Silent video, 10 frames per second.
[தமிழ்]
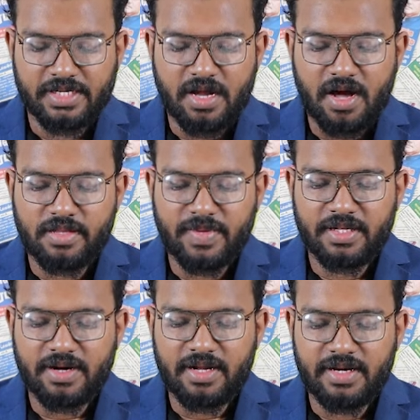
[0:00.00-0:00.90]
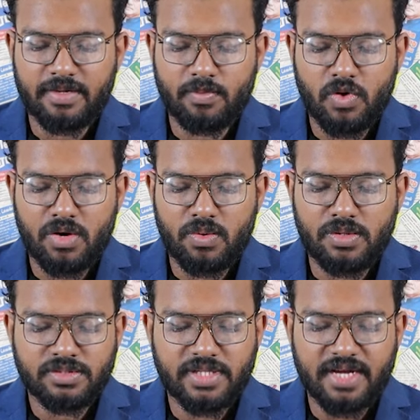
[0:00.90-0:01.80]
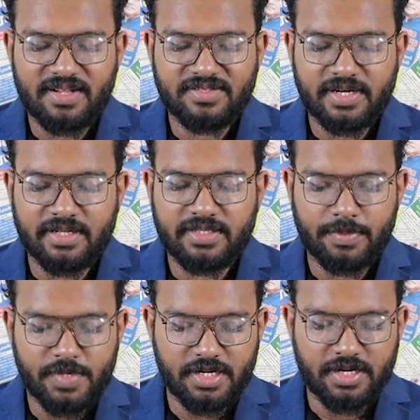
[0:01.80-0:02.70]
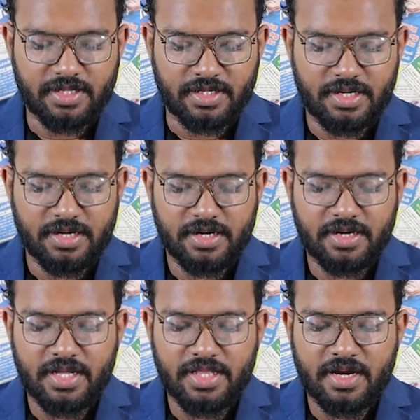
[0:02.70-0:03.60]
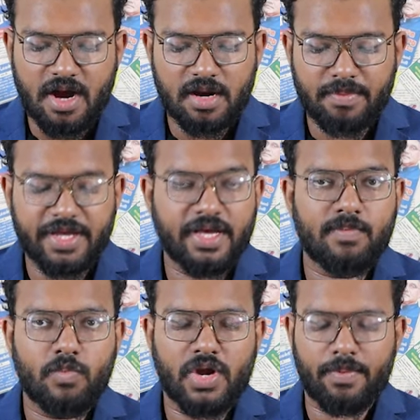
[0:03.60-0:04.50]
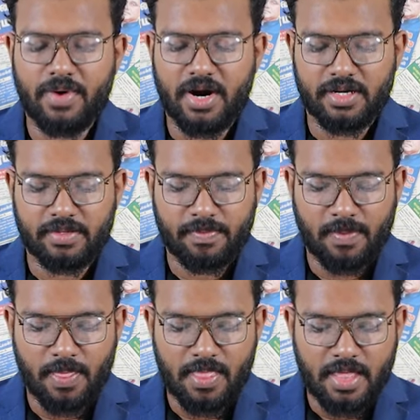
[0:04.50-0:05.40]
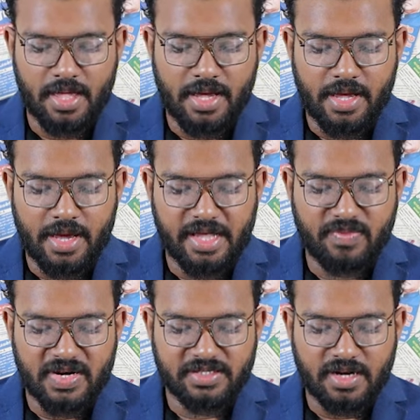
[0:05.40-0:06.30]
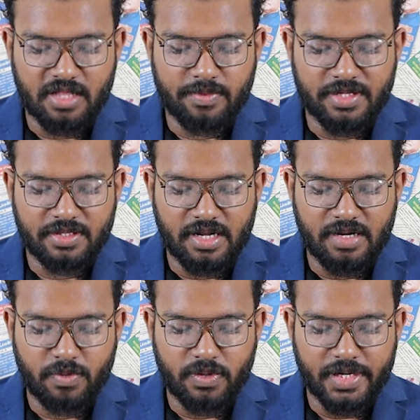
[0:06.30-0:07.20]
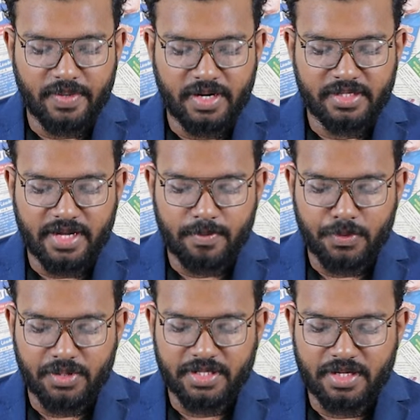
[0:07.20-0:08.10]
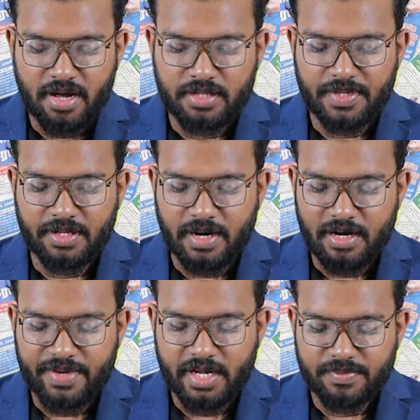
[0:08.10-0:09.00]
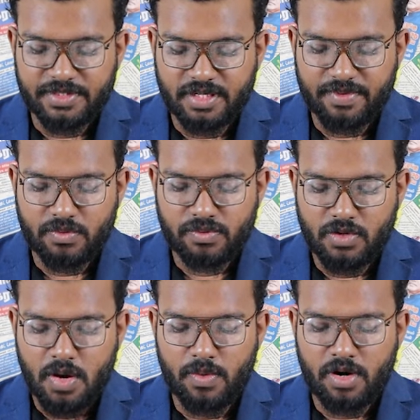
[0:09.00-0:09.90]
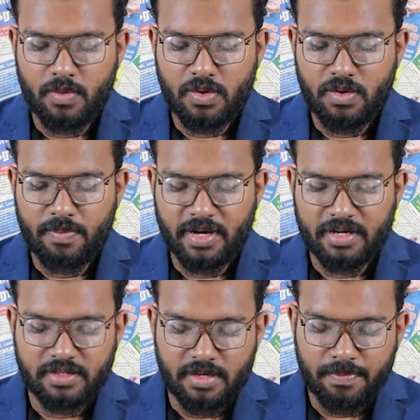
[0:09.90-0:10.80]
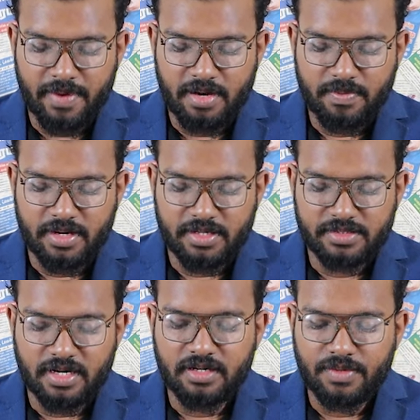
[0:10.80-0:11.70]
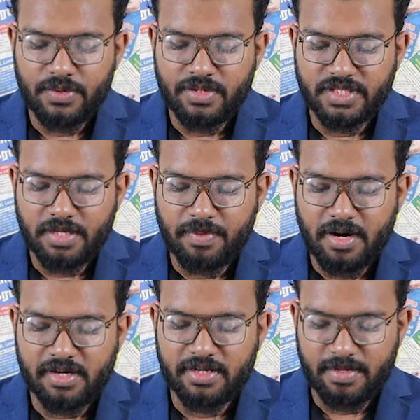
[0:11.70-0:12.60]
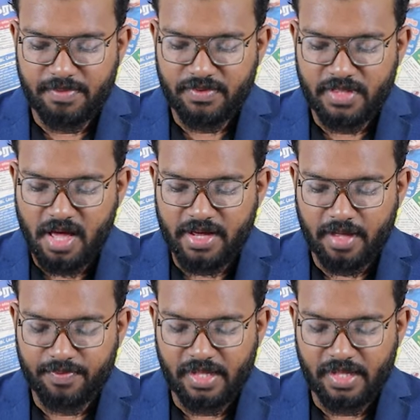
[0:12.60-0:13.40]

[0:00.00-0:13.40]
ஜனாதிபதி ரணிலின் முகநூல் தேர்தல் சட்டத்தை மீறுகிறது நீதிக்கான மையம் முறைப்பாடு எதிர்வரும் ஜனாதிபதி தேர்தலில் போட்டியிடவுள்ள தற்போதைய ஜனாதிபதி ரணில் விக்ரமசிங்கவின் உத்தியோகபூர்வ முகநூல் பக்கத்தில் பல்வேறு சட்டவிரோத செயற்பாடுகள் இடம்பெறுவதாக